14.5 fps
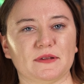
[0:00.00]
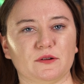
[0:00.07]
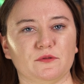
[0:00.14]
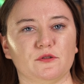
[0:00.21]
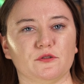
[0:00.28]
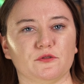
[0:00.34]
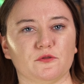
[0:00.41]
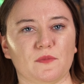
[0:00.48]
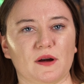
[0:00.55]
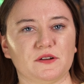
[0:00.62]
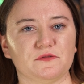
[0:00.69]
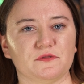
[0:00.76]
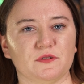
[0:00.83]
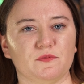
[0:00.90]
na Google
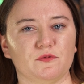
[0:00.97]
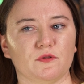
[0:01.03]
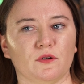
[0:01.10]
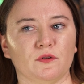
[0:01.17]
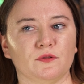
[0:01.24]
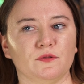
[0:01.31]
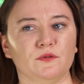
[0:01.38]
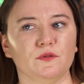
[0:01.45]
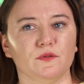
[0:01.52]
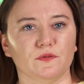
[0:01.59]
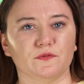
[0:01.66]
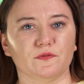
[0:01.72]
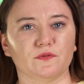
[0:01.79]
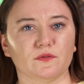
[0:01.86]
Tłumaczu i było
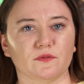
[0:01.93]
yf,